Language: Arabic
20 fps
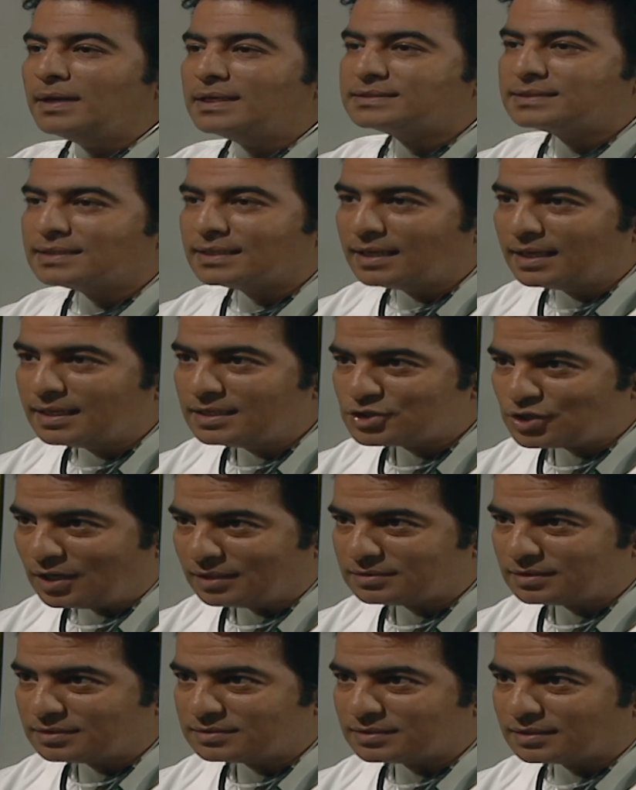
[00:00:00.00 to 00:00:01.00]
تقلقيش
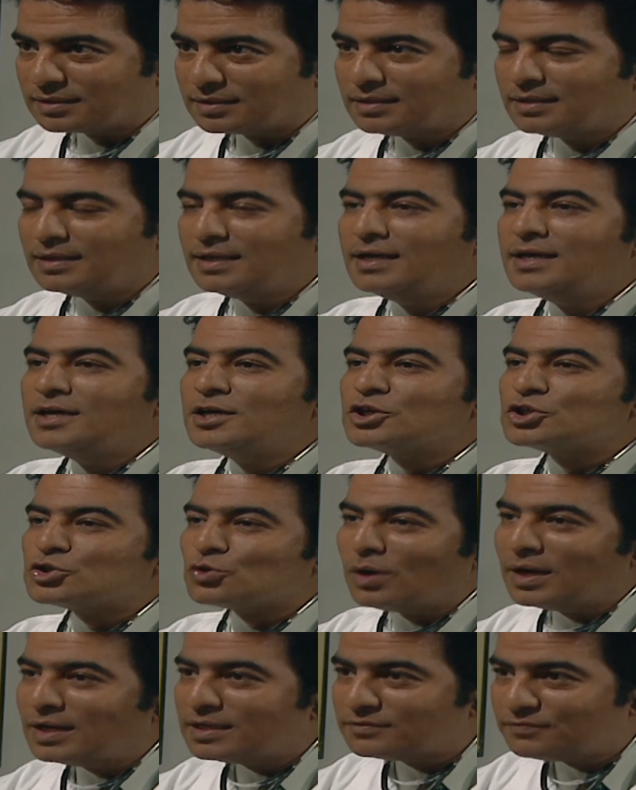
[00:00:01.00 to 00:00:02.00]
حضرتك
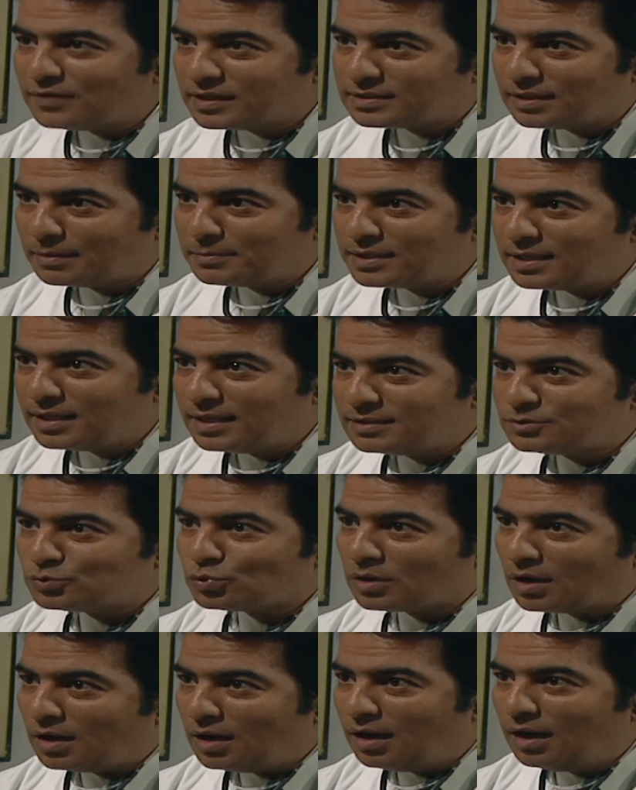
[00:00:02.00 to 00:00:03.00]
شويه فيتامينات
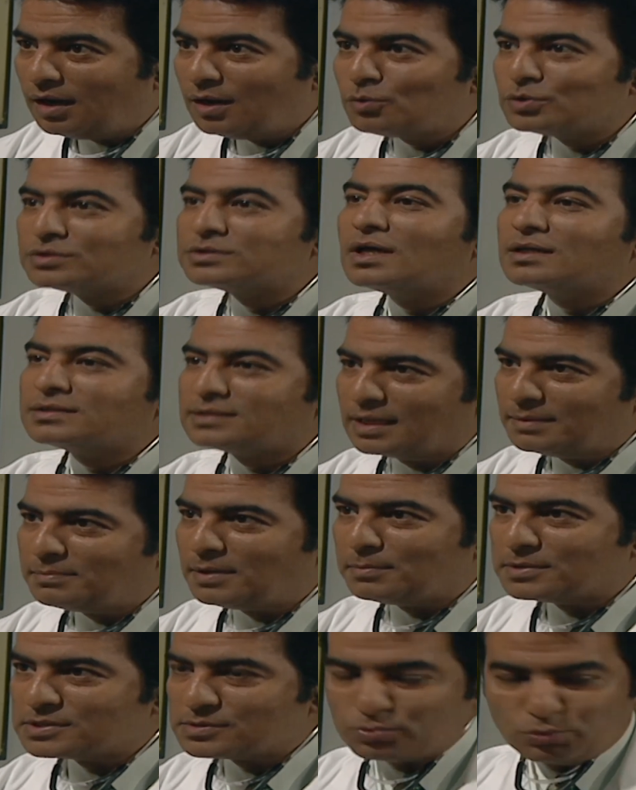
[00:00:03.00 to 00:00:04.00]
وراحه والضغط هيبقى
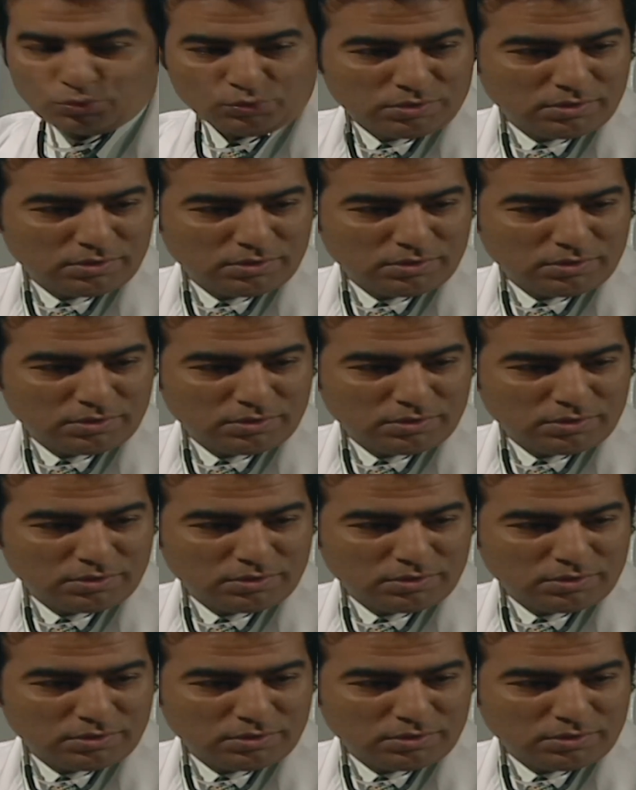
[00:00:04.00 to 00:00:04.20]
مظبوط